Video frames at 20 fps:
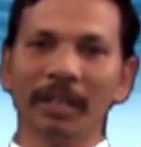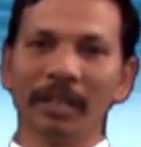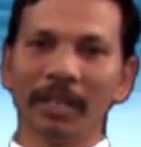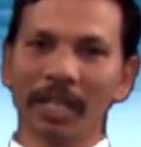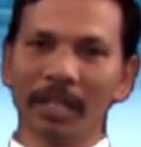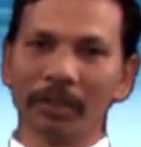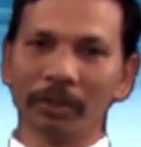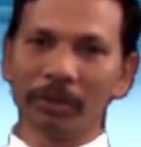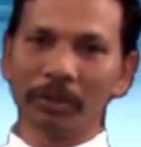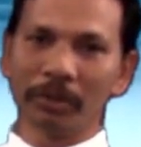
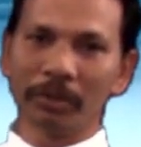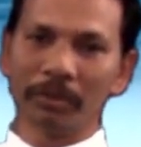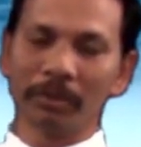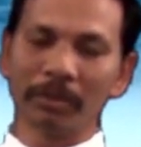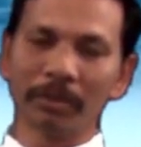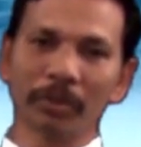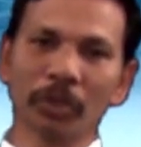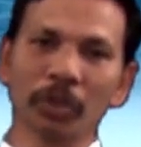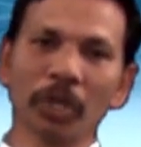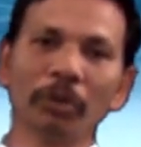నేను
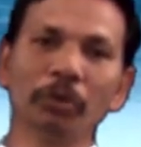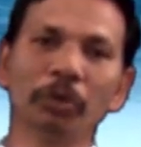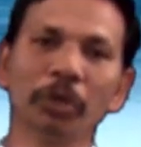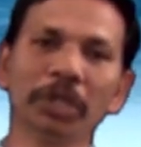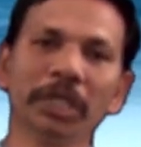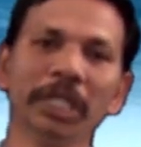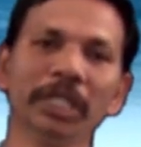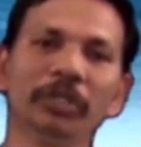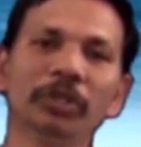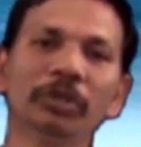
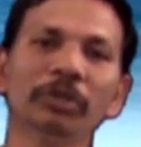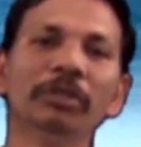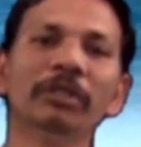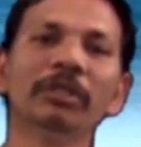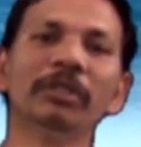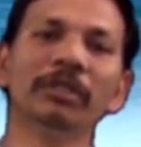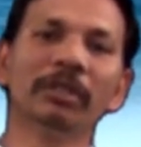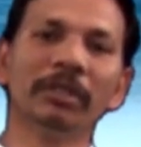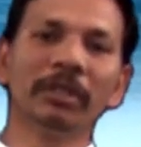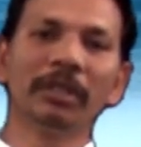సంతోషిస్తూ
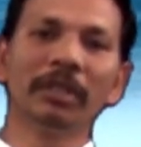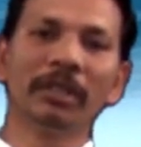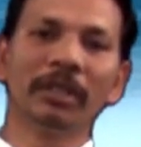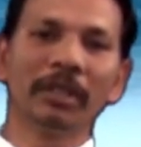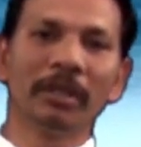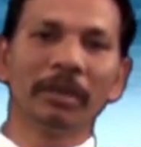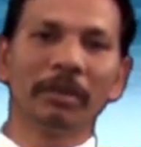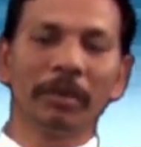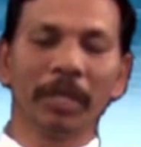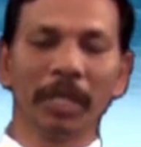
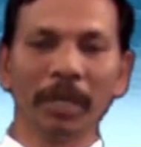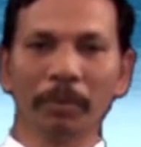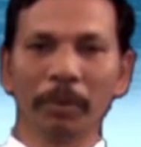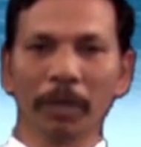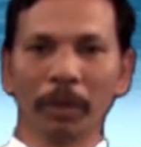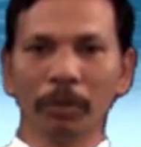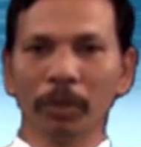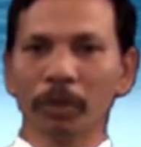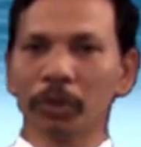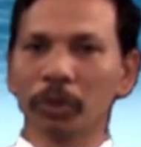మరి
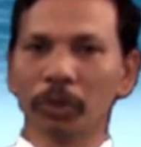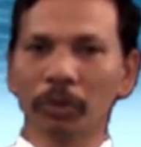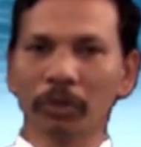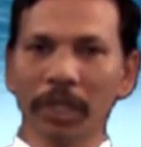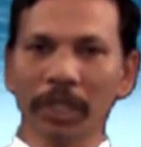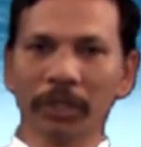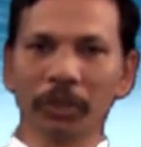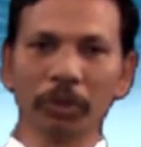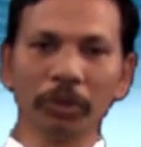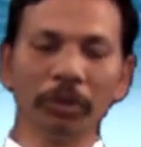ప్రభువును
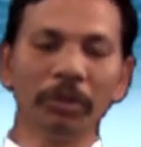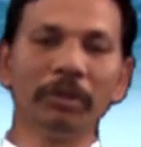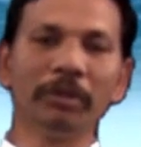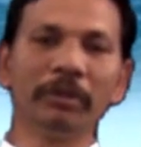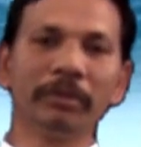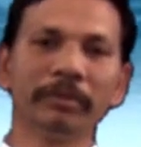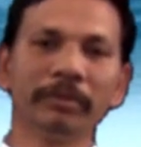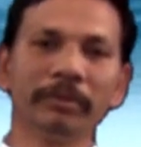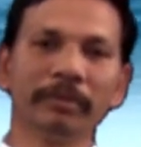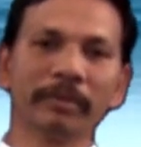స్థుతిస్తూ
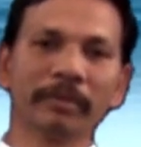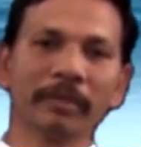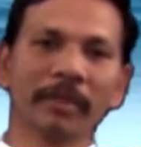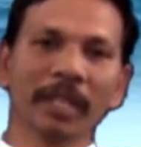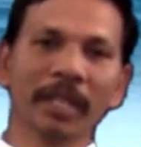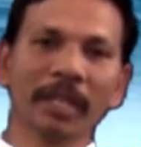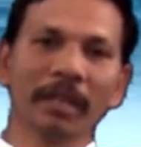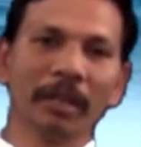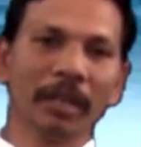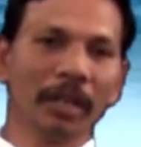
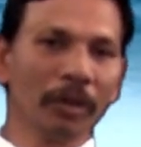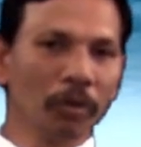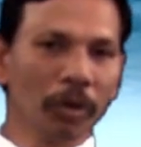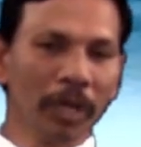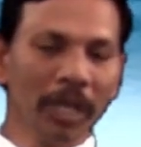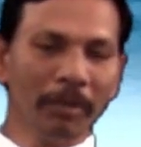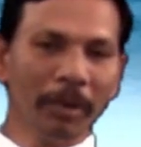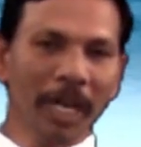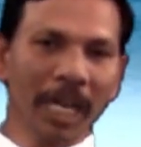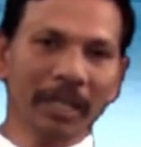మరి
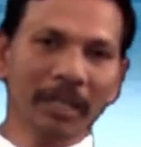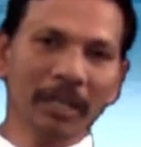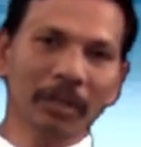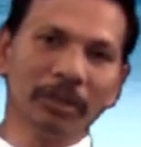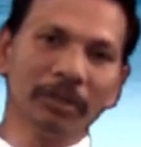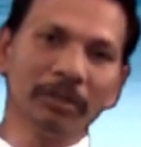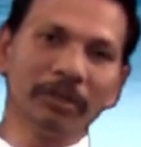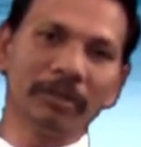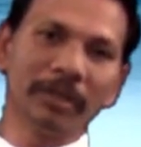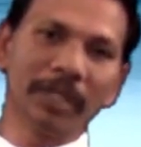కొన్ని
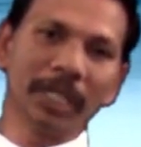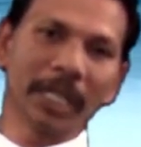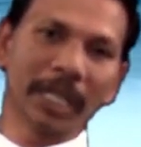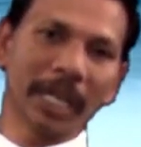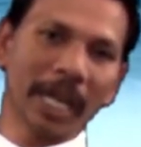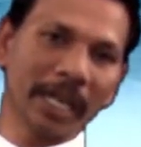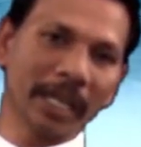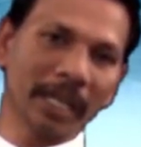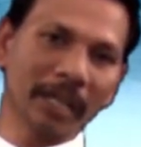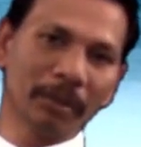మాటలు ఈ
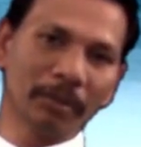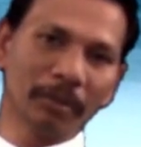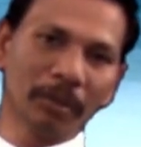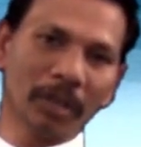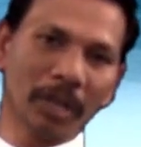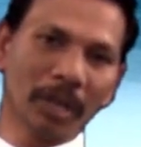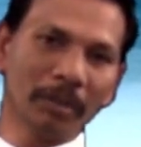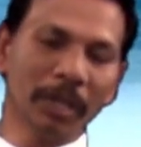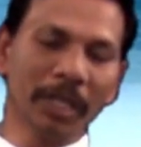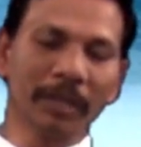కార్యక్రమం
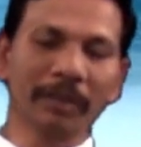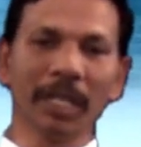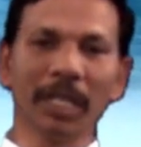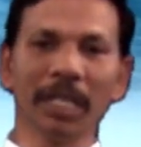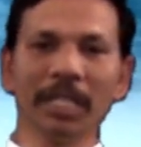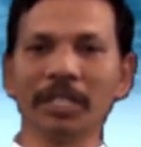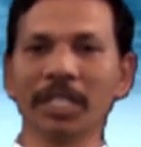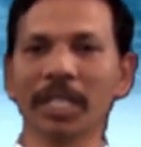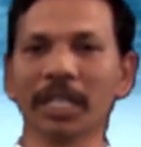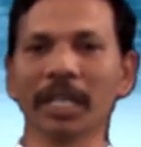ద్వారా మీకు
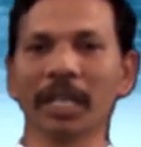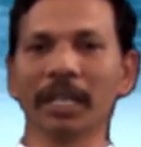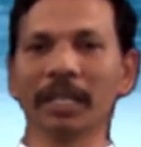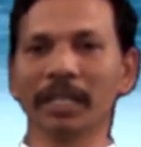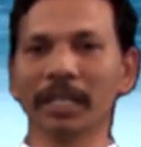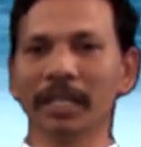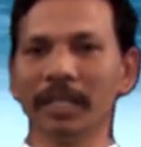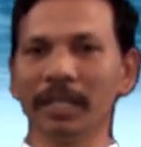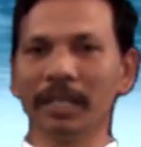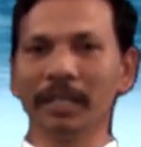
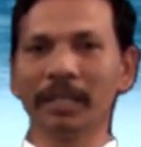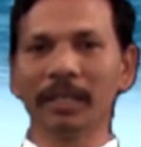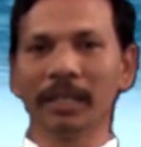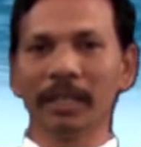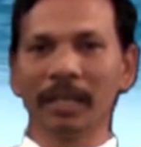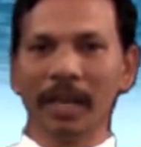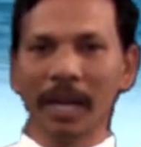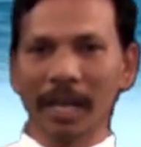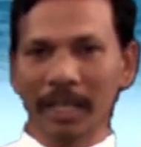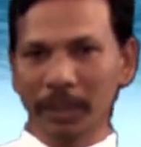తెలియచేయటానికి
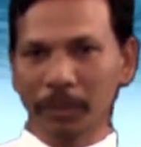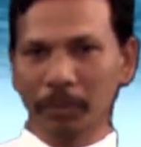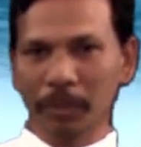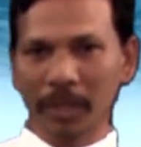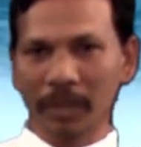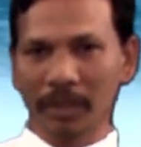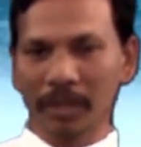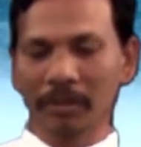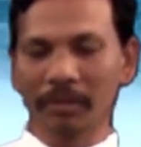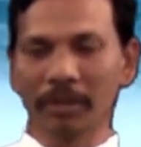
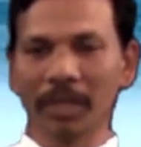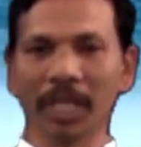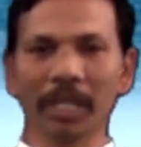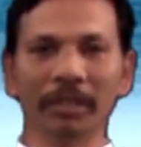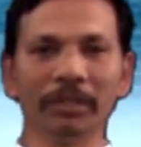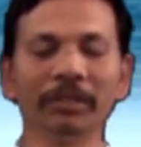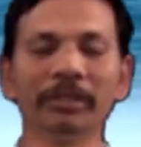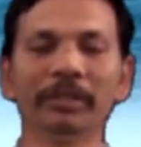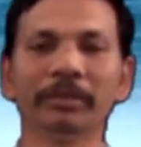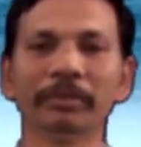ఆశపడుతూ ఉన్నాను